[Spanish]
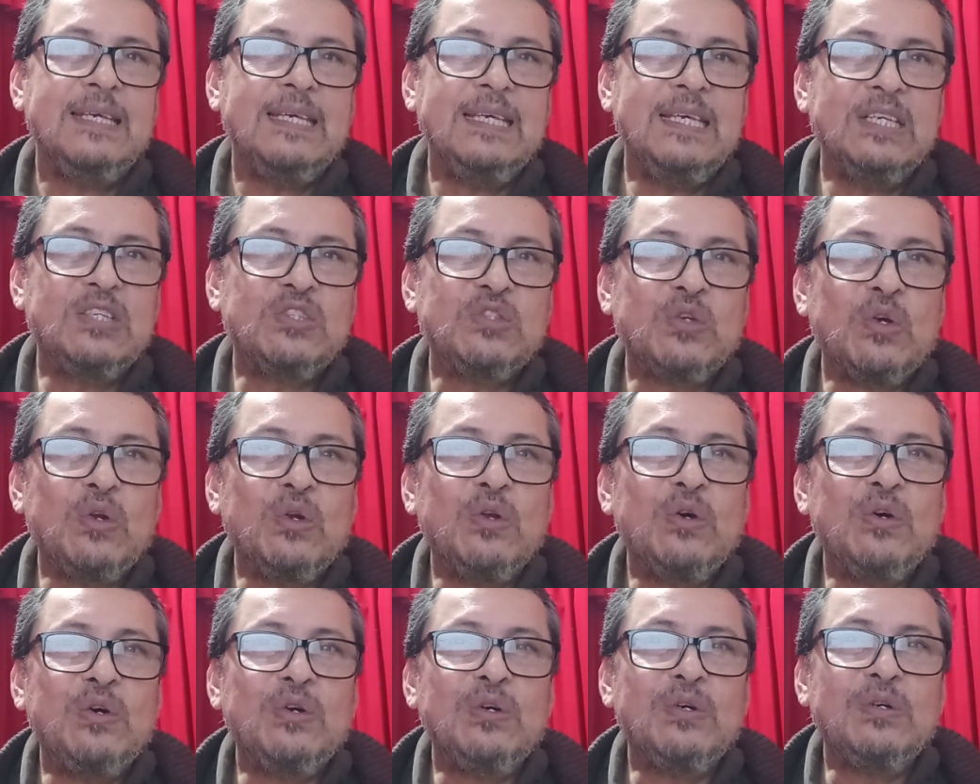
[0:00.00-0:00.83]
Y
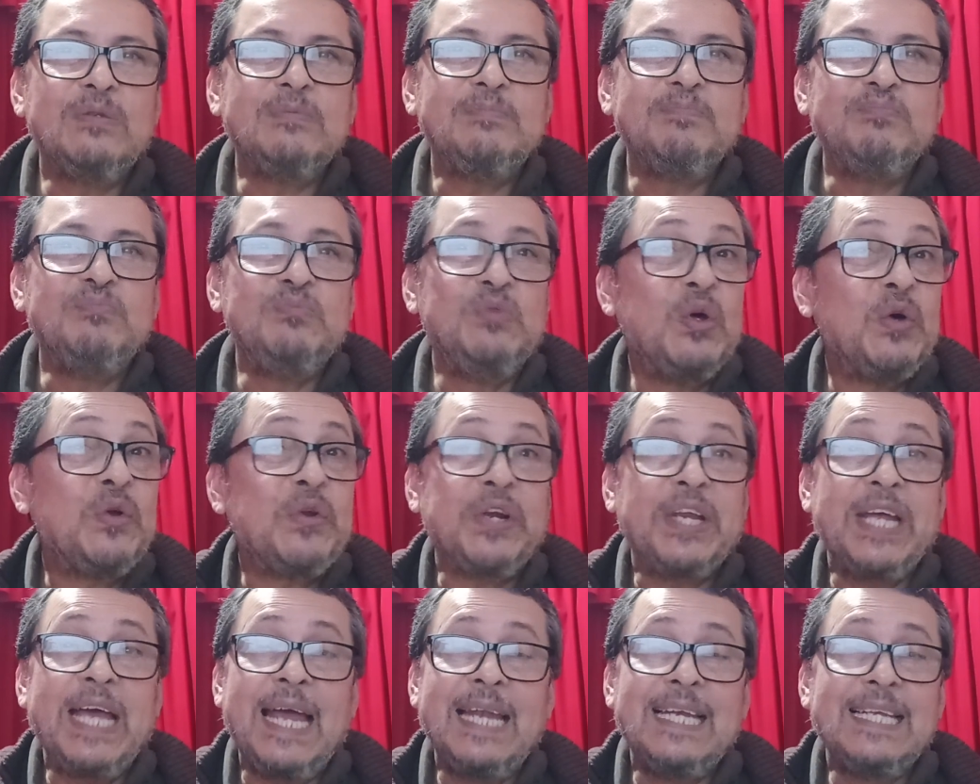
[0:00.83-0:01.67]
solo nos
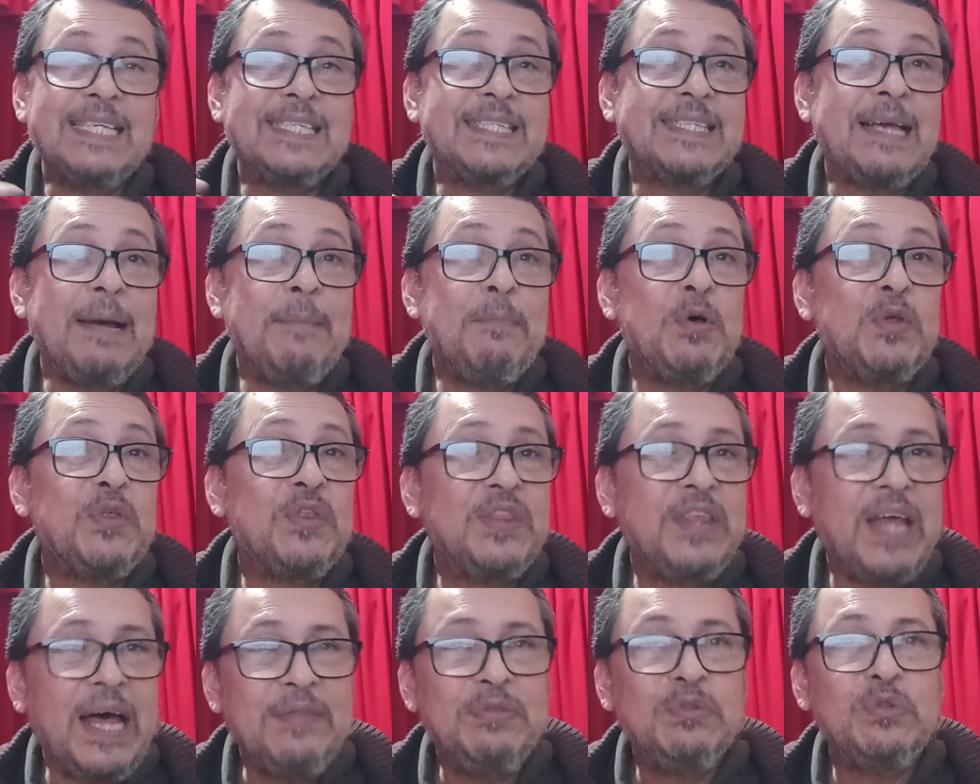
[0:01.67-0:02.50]
realizamos
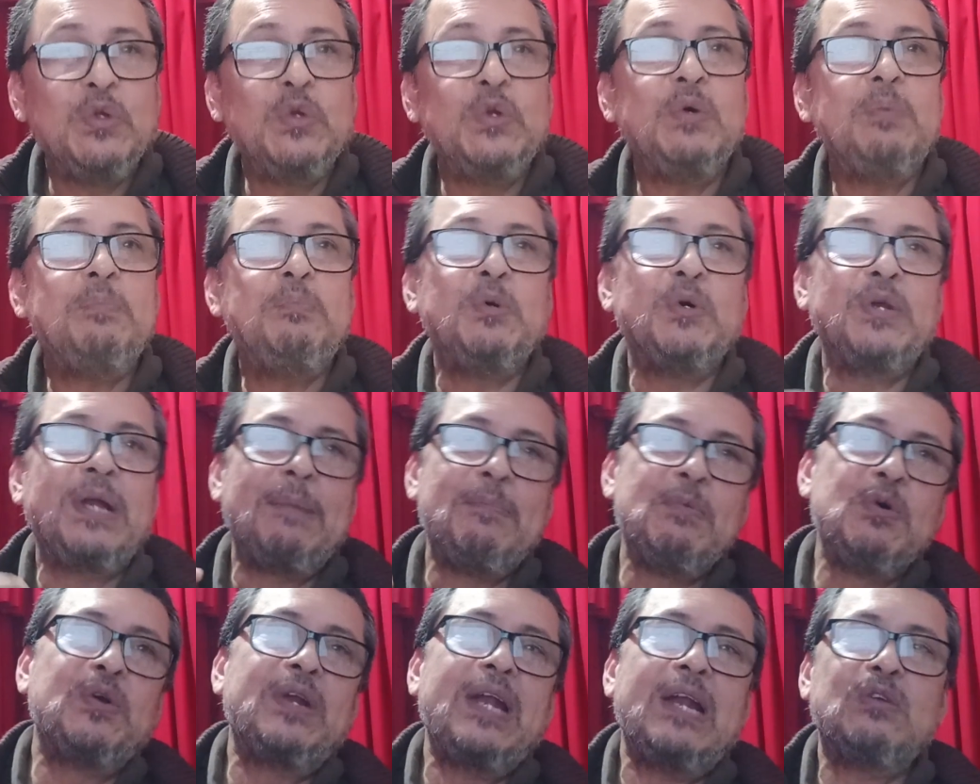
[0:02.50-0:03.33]
dándonos por
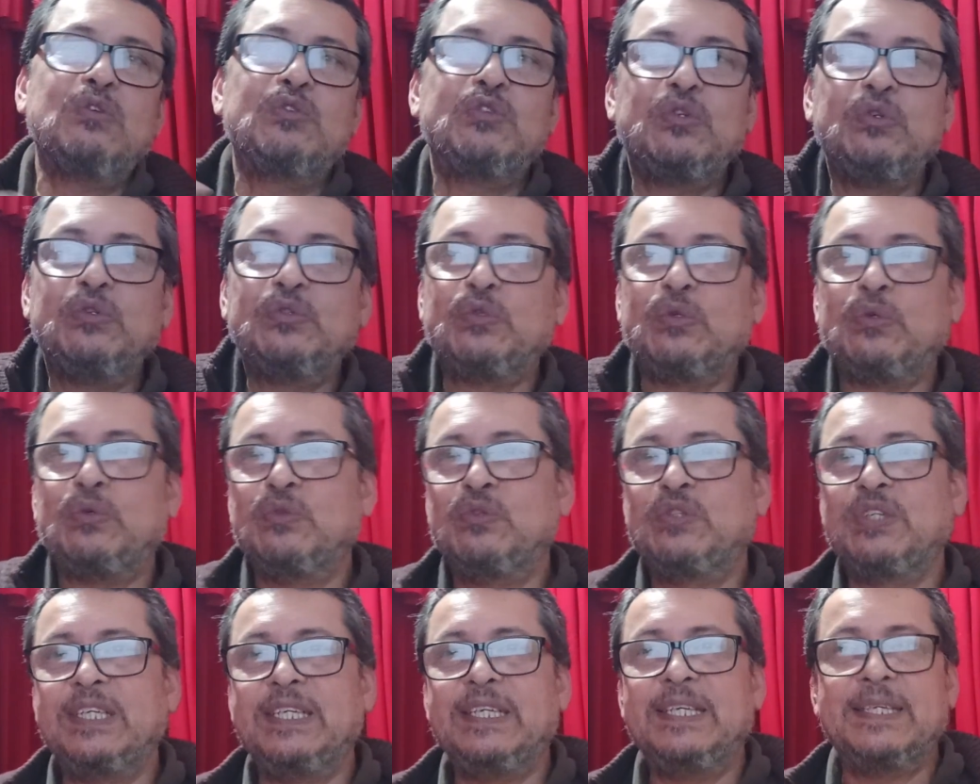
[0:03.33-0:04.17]
amor a los
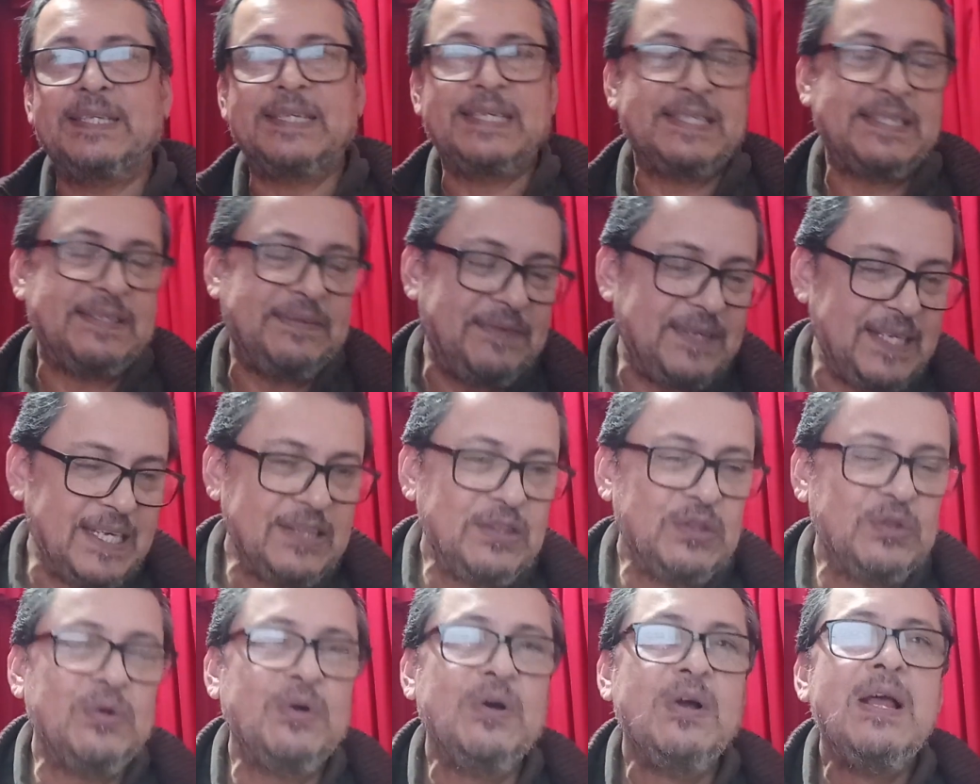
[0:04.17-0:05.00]
otros y
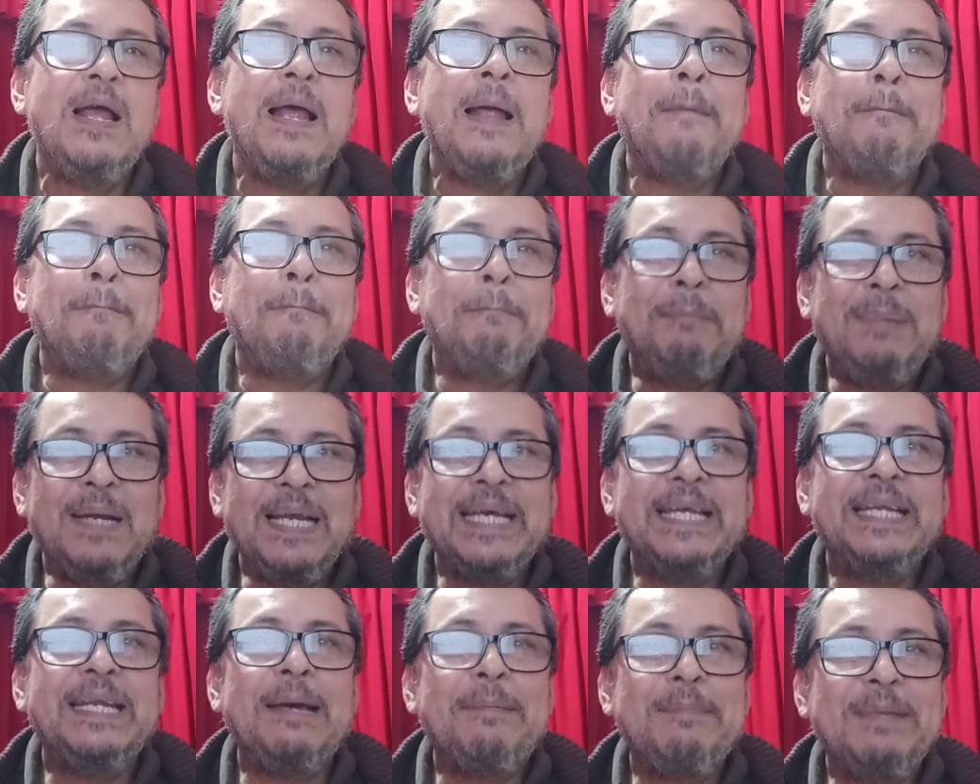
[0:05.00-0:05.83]
recibiendo
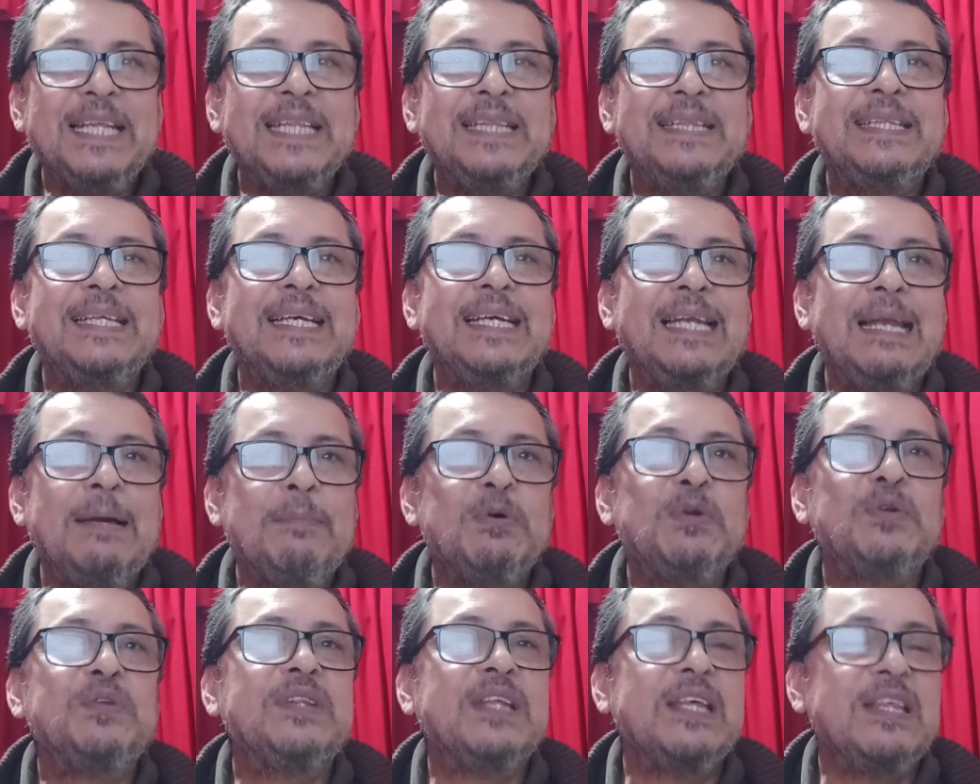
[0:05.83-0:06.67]
plenamente el
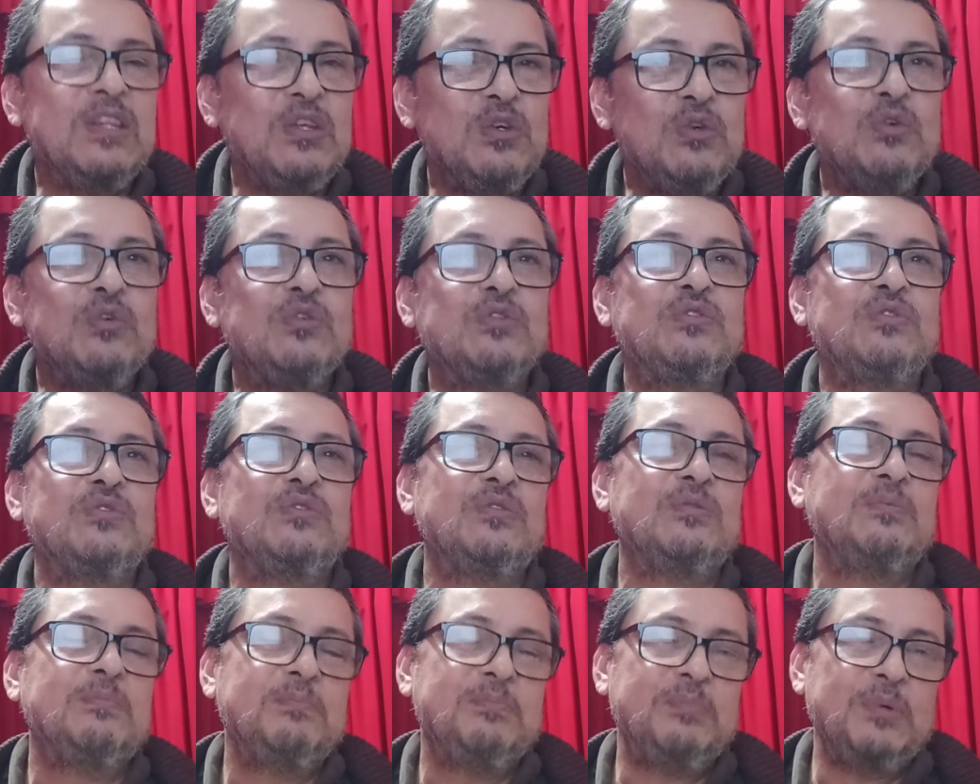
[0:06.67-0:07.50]
amor de
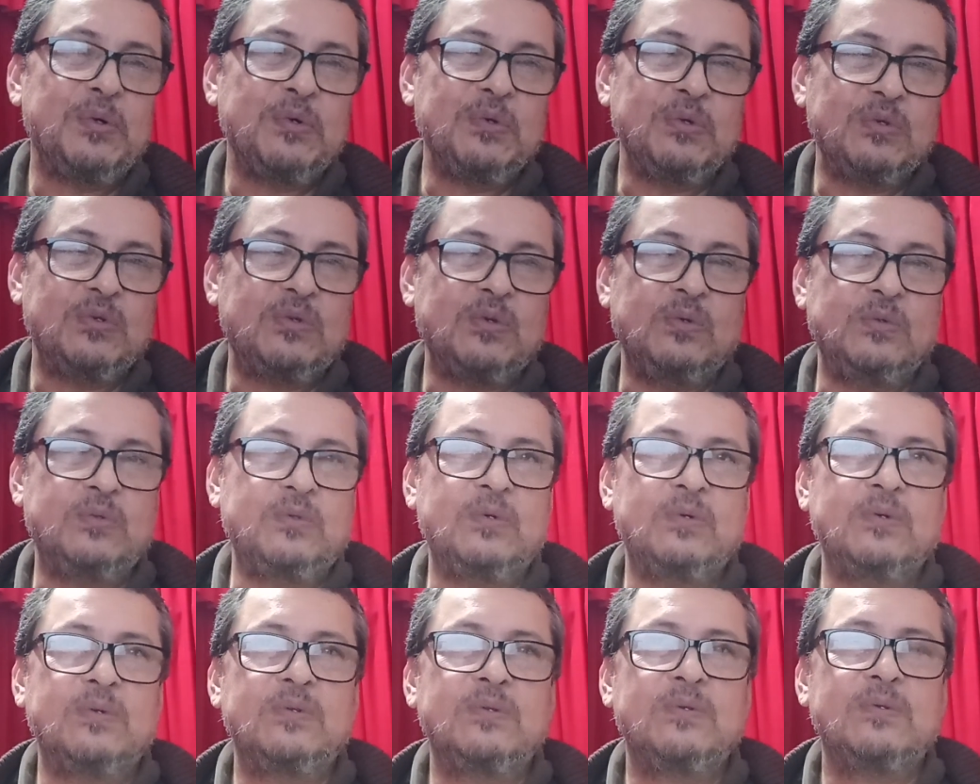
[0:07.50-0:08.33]
Dios por
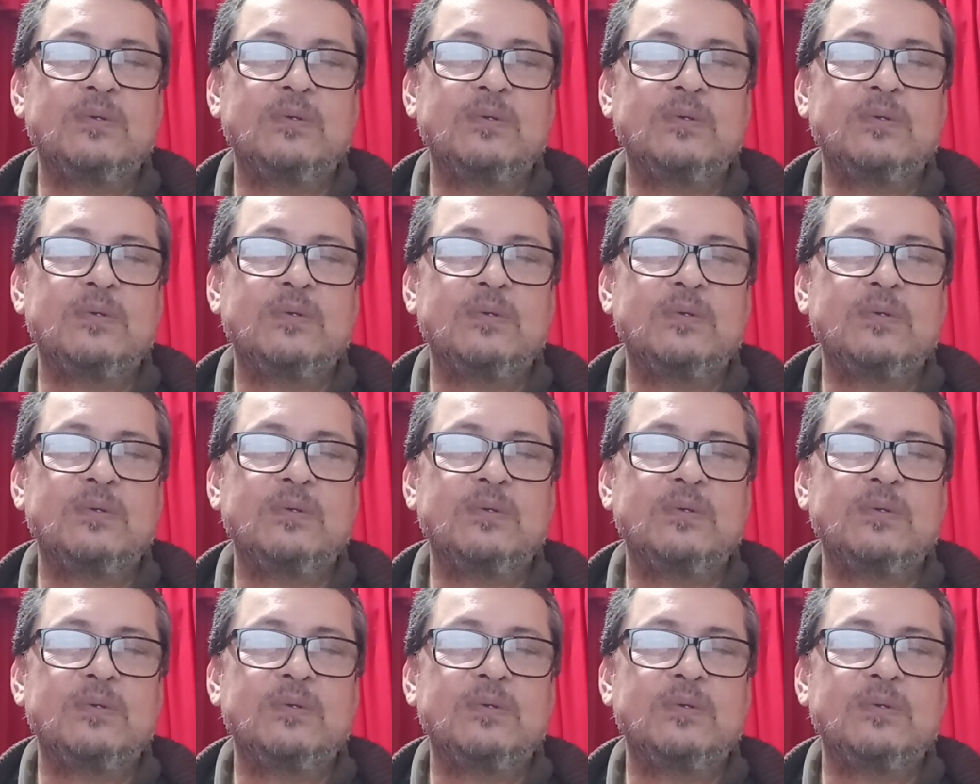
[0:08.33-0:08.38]
nosotros